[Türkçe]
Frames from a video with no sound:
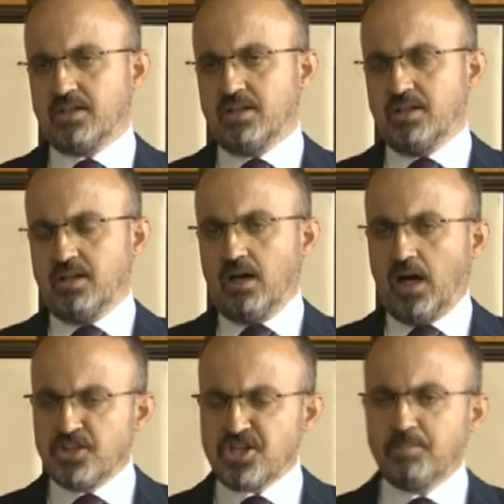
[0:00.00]

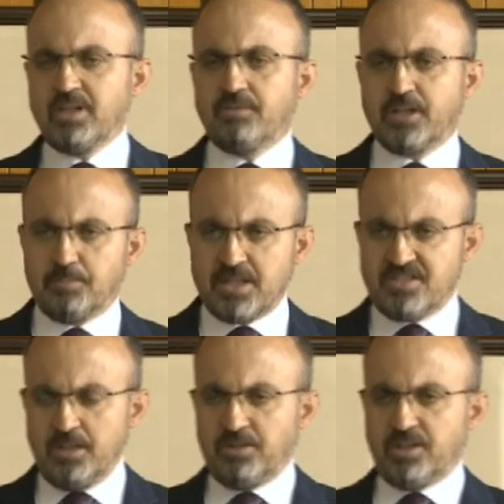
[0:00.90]
502 çiftçimizin
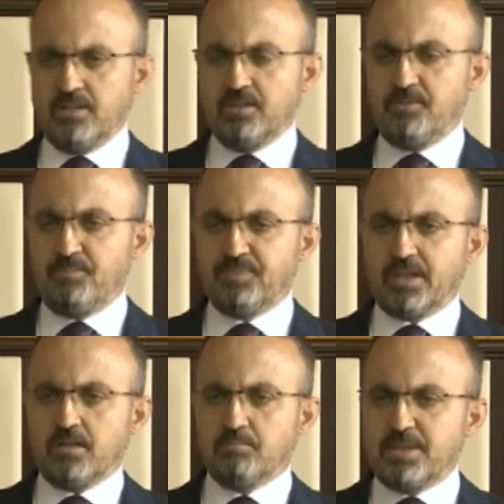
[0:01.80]
faydalandığı bu
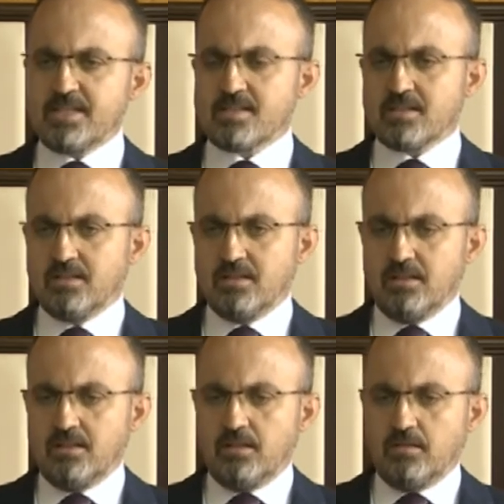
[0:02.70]
proje
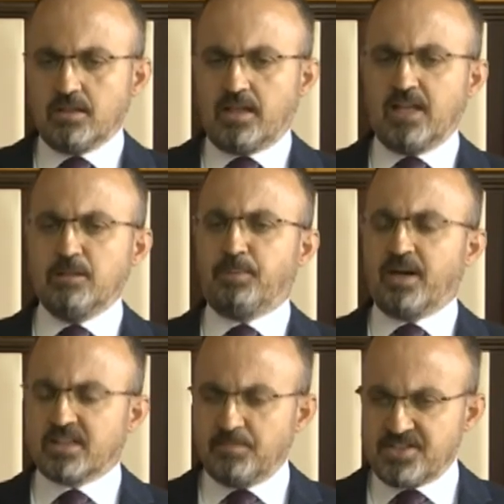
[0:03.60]
kapsamında
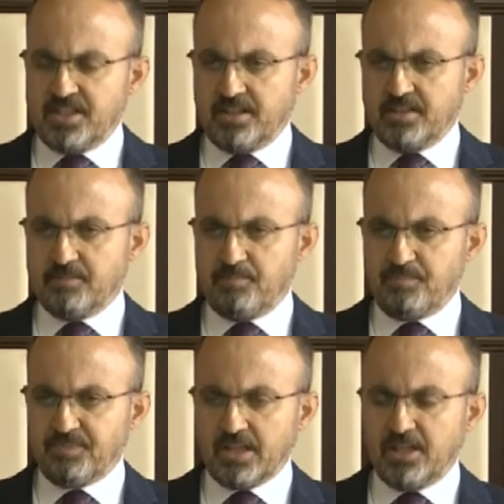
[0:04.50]
32 bin dönüm gibi
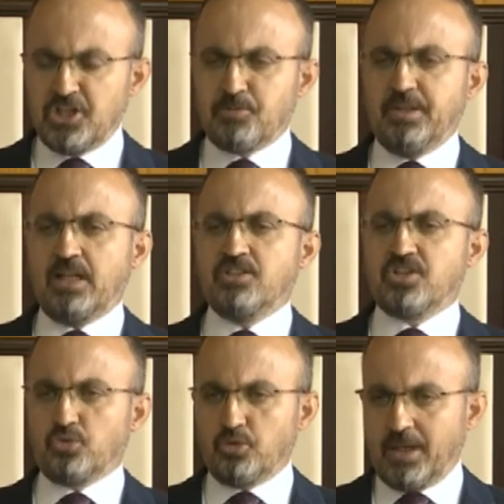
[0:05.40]
devasa
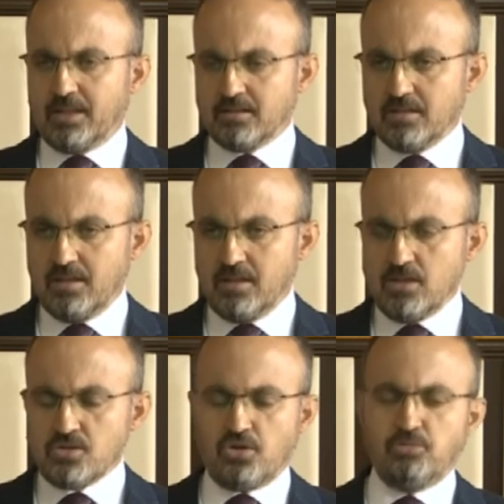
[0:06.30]
büyüklükteki bir alana
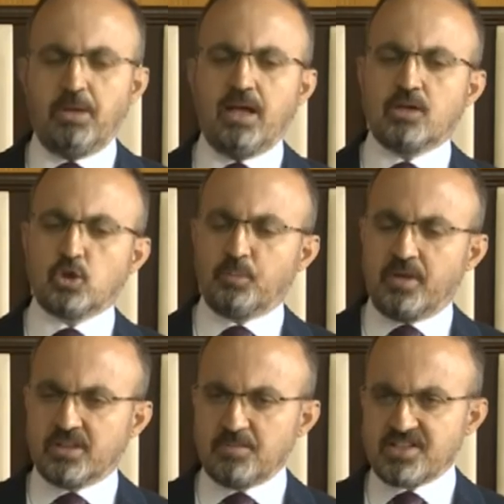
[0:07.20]
ayçiçeği ekimi
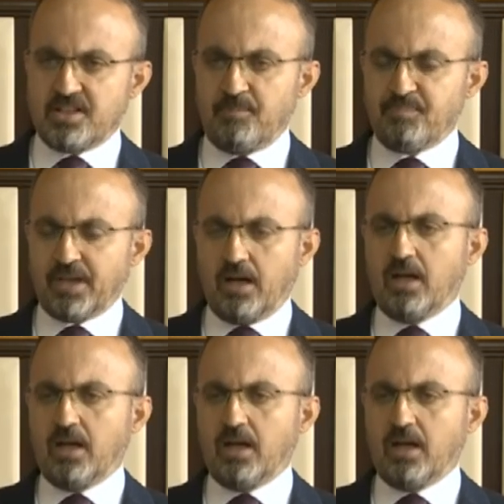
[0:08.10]
yapılacak.